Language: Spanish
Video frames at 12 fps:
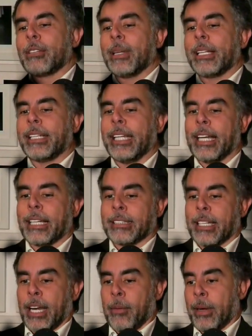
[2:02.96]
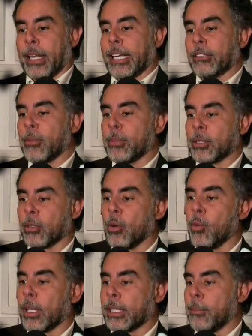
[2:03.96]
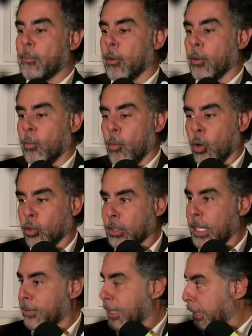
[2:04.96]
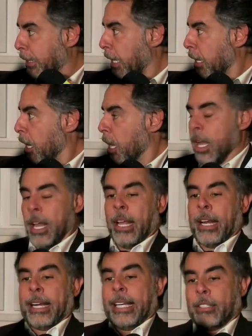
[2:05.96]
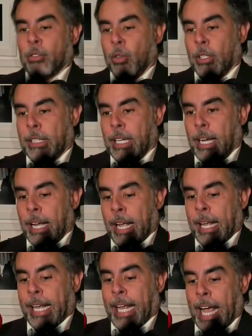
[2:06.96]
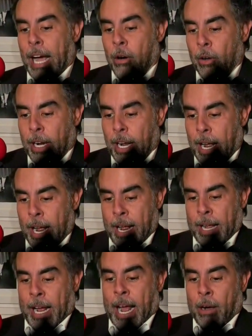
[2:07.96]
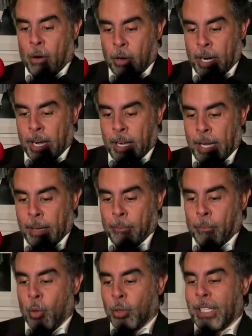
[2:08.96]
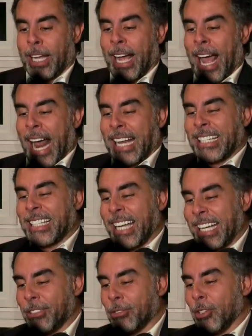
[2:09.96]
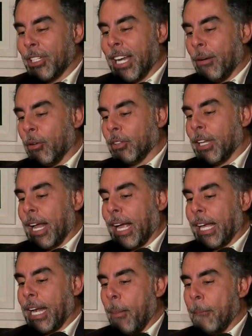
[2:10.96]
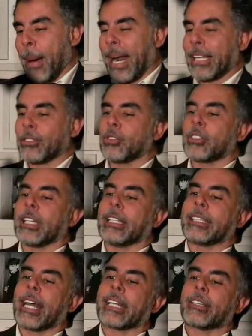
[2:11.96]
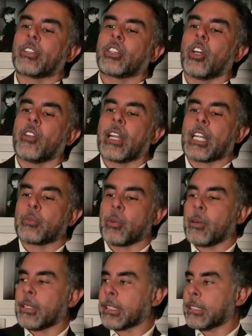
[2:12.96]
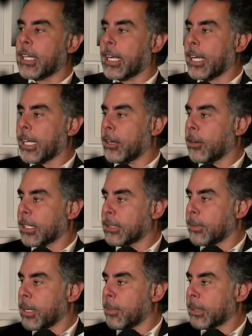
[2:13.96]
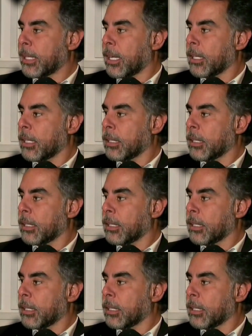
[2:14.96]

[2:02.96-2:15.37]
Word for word: las mentiras, recuerden que esto empezó con Guati, Bonza, etc. resulta que ahora, ahora buscan al sexto eslabón de la cadena para sustentar todas las pruebas que se le cayeron la semana pasada.